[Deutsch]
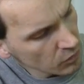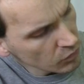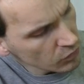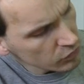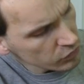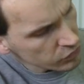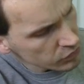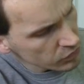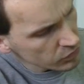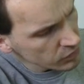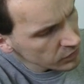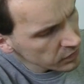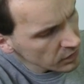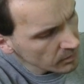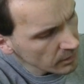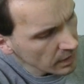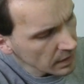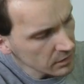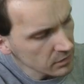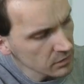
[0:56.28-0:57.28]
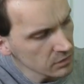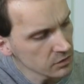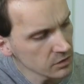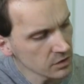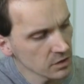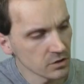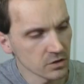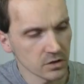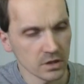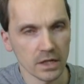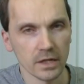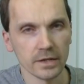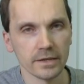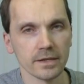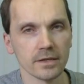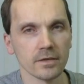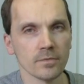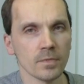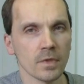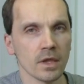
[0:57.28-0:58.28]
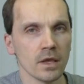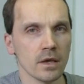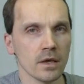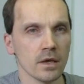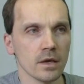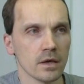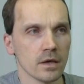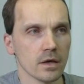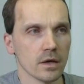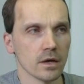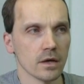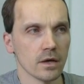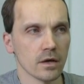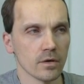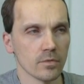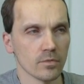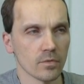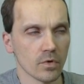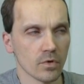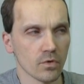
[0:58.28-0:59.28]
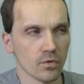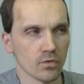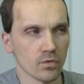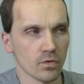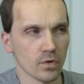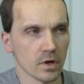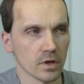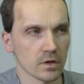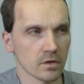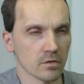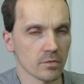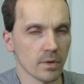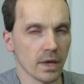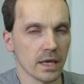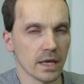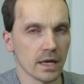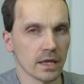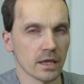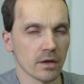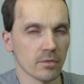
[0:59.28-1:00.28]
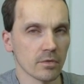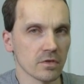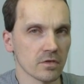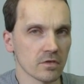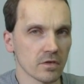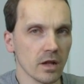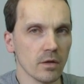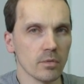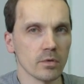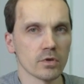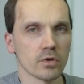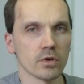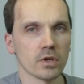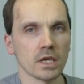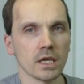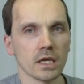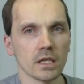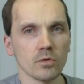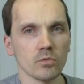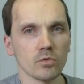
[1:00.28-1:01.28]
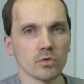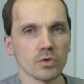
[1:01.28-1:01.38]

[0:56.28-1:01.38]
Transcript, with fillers: so schön thematisch gestaltet. Ähm, vor zwei Jahren habe ich selber noch gerne